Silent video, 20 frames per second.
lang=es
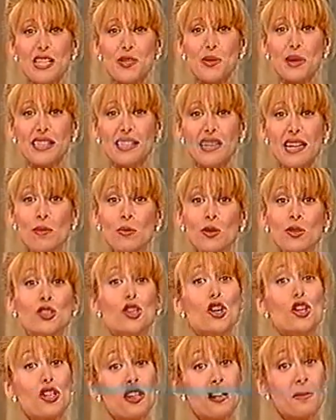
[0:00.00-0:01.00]
la suerte del
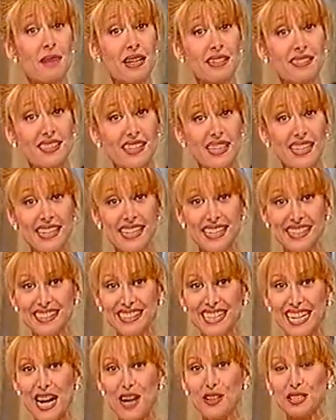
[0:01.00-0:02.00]
mundo. Romance
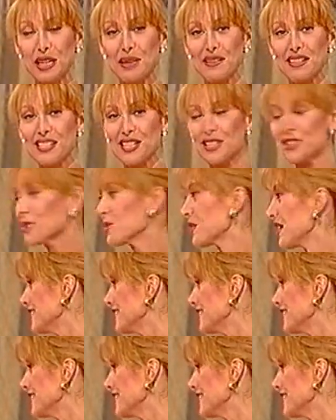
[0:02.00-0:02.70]
de la otra va a ser su